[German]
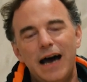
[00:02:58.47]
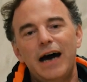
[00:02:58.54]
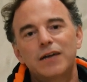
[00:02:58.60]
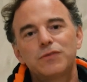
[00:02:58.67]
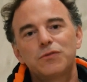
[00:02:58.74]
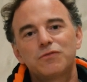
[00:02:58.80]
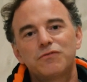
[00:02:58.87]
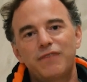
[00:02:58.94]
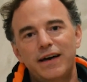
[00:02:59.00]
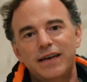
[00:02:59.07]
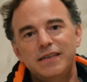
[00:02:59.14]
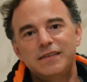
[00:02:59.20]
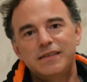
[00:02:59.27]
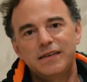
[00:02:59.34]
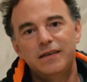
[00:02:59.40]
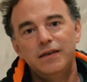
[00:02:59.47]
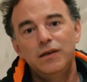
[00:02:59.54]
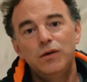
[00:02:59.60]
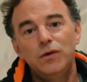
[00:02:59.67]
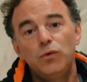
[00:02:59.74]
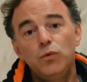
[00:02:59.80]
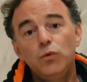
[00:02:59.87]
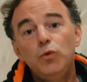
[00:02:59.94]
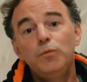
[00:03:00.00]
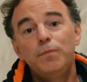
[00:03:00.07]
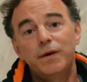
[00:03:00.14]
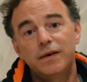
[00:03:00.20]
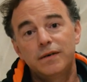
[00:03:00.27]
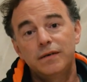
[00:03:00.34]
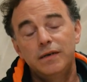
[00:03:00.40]
Art und Weise,
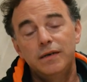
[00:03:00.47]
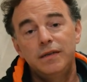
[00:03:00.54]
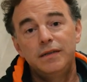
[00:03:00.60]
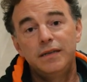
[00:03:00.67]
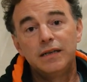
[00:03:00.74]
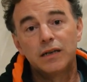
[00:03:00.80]
über die